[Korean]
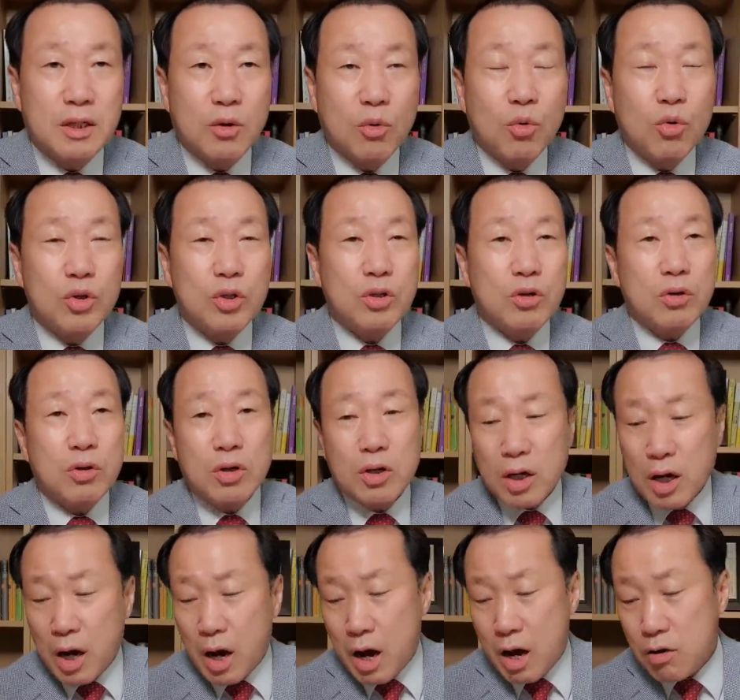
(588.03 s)
오히려
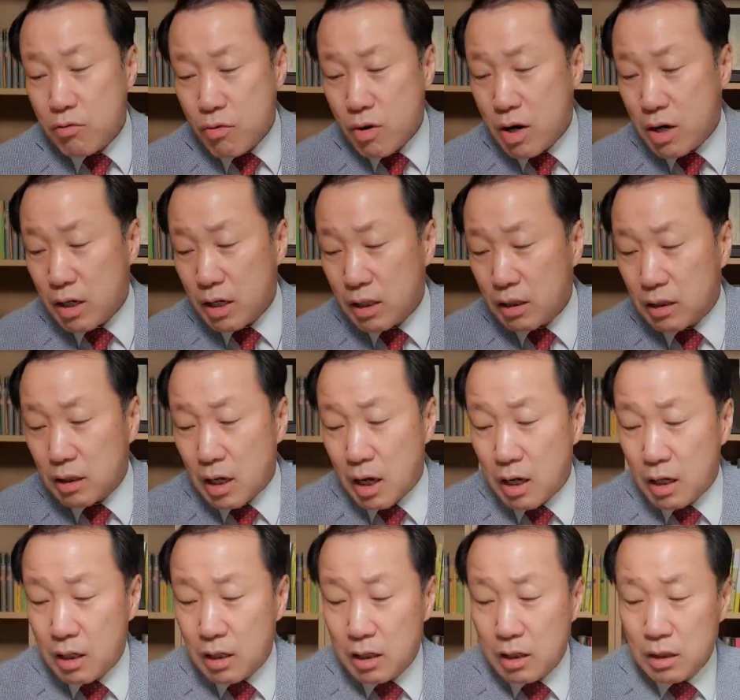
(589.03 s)

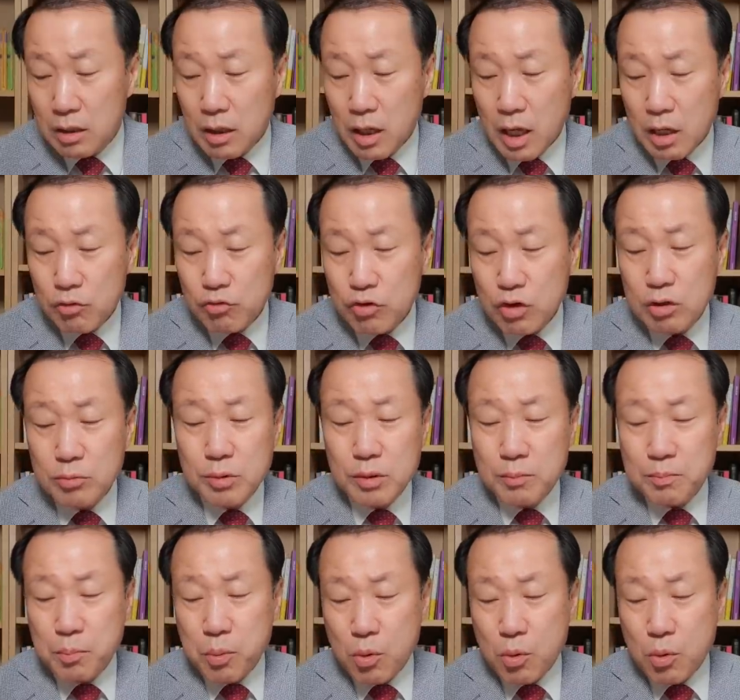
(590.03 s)
강화하겠다. 해구협을